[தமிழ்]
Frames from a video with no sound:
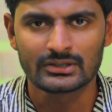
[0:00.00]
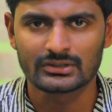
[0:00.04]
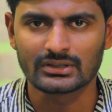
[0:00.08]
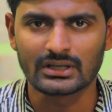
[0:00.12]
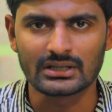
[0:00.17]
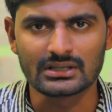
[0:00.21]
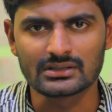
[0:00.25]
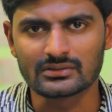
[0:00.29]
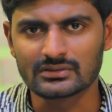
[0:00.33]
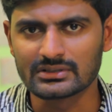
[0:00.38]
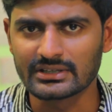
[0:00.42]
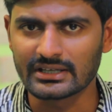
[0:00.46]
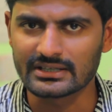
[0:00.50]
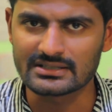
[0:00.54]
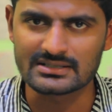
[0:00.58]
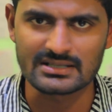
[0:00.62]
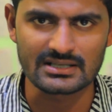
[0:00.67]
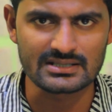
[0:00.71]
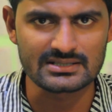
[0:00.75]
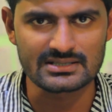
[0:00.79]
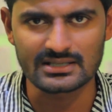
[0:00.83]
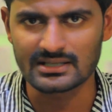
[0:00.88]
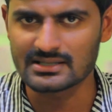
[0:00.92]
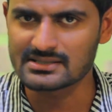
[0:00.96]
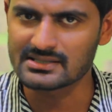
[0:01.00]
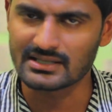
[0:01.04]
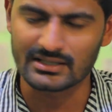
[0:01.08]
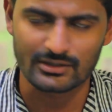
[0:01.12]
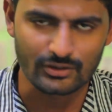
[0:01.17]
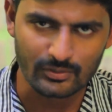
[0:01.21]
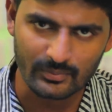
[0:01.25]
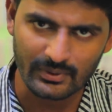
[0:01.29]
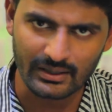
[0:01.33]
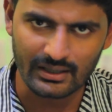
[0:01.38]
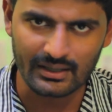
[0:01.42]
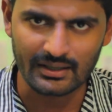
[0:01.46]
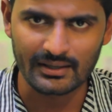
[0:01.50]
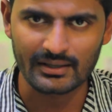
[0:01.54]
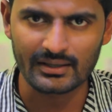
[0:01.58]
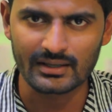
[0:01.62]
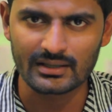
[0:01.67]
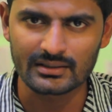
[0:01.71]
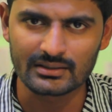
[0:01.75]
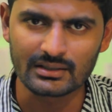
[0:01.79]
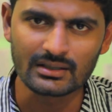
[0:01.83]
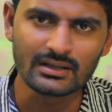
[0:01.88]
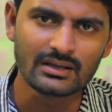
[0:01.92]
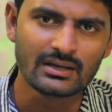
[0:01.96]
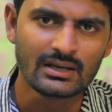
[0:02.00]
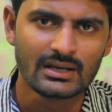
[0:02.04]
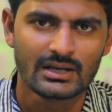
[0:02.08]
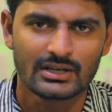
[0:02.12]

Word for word: ஸோ அதுக்கு வந்து எக்ஸ்ட்ரா சார்ஜ் எதுவுமே கிடையாது